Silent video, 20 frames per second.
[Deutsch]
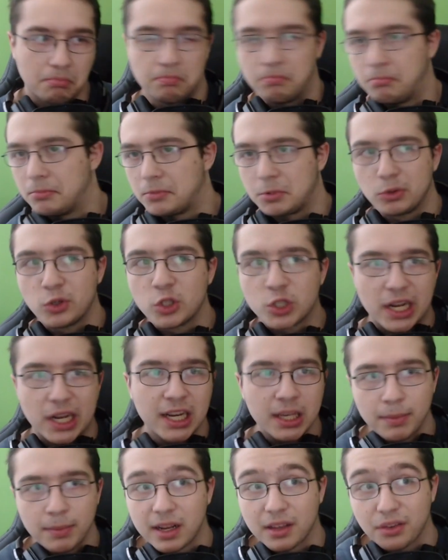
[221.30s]
So stelle ich
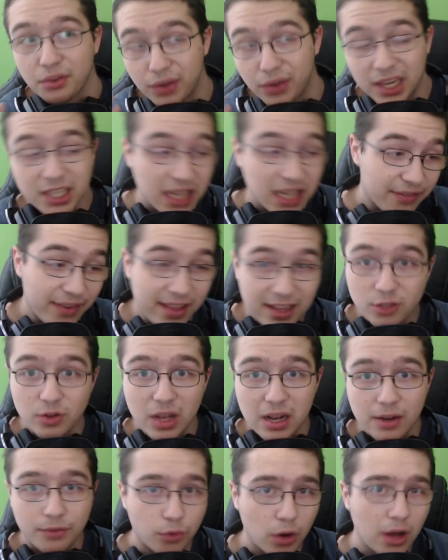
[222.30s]
mir das vielleicht eventuell
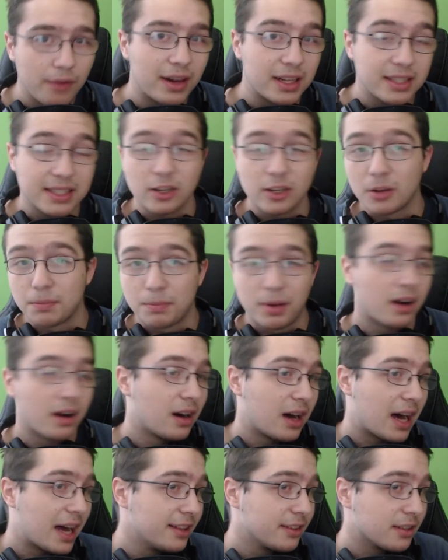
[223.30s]
vor, weil es sind noch ein paar
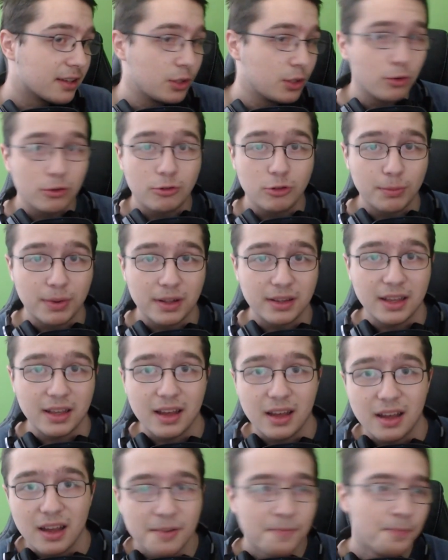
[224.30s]
andere YouTuber
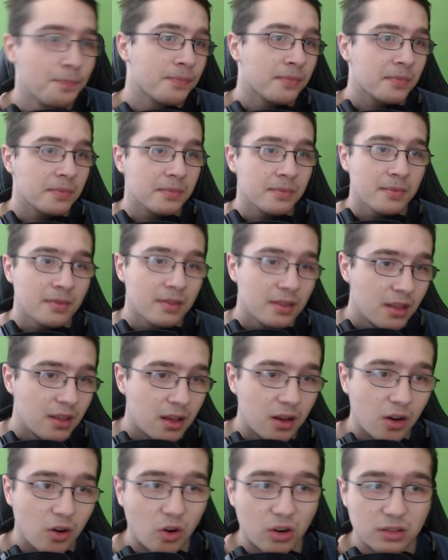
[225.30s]
da.
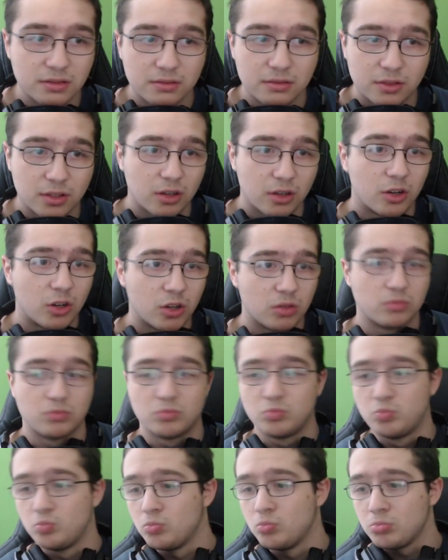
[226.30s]
Und ähm,
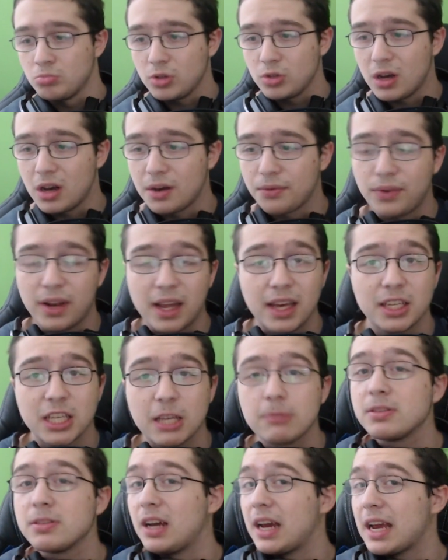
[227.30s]
ja, vielleicht
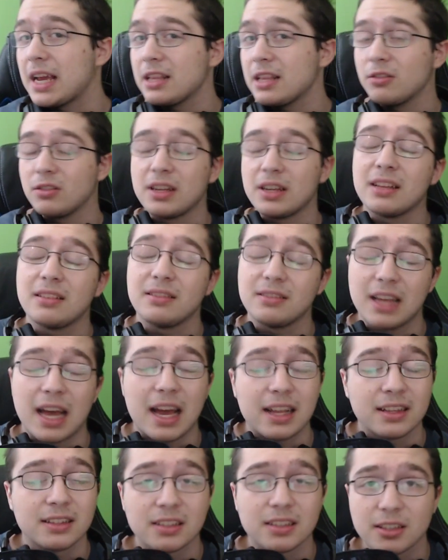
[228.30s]
gibt es einen oder der
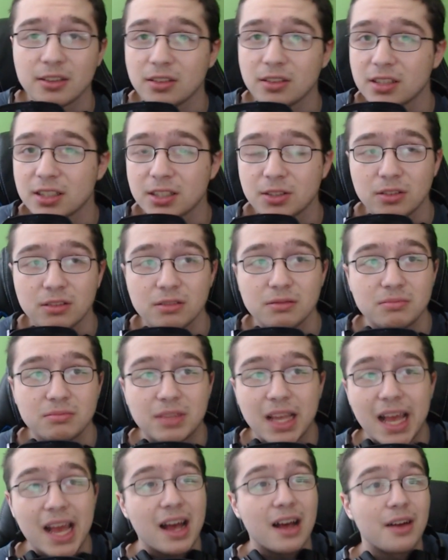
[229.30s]
andere oder so,
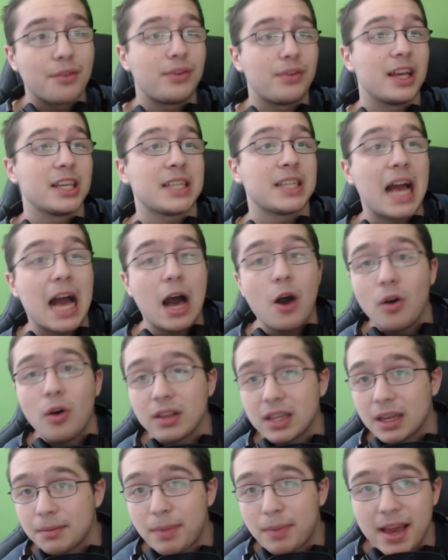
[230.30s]
der vielleicht auch
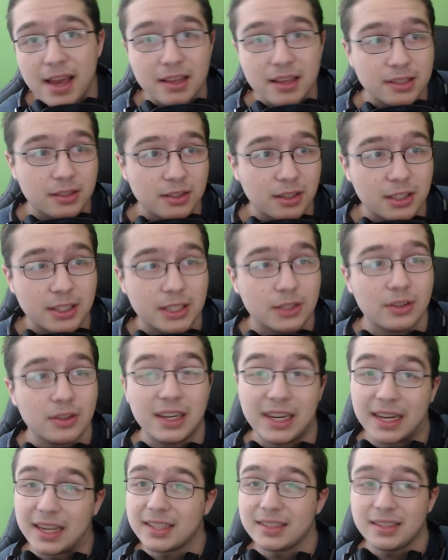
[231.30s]
dabei ist oder so.
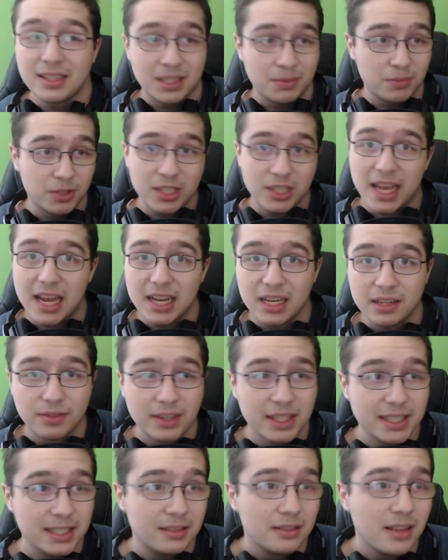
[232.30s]
Lasst es mich gerne
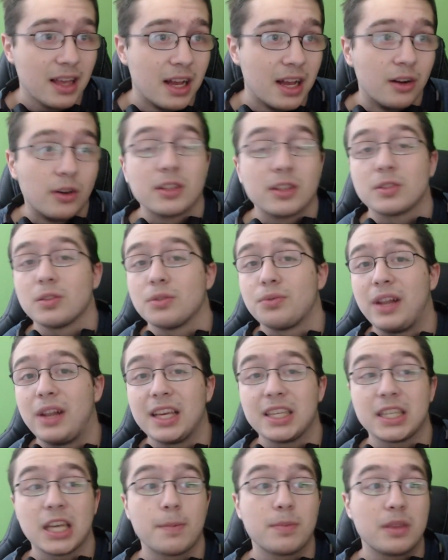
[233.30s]
wissen. Oder so, vielleicht
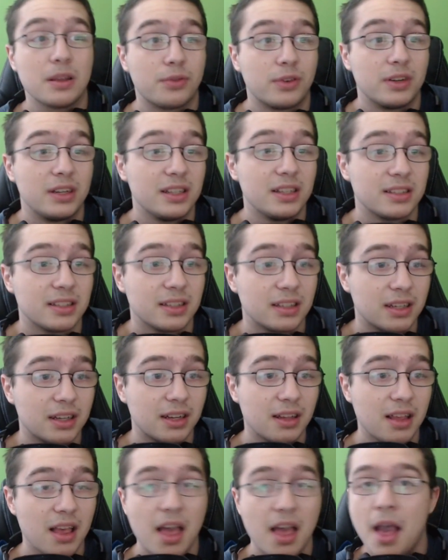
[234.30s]
habt ihr von dieser
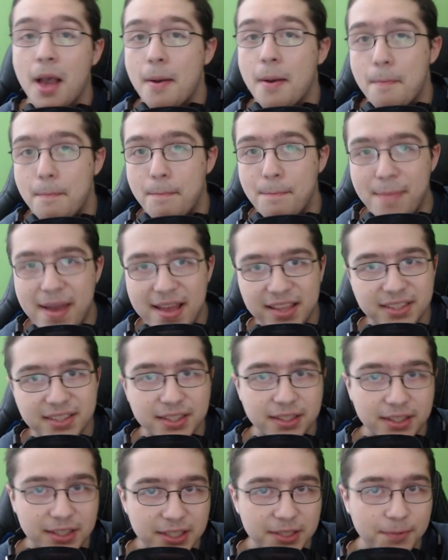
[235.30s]

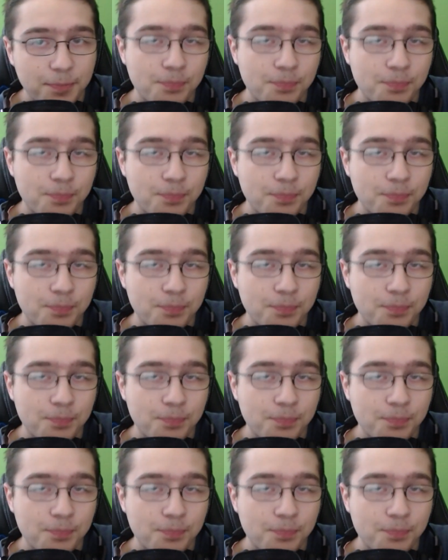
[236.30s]
Messe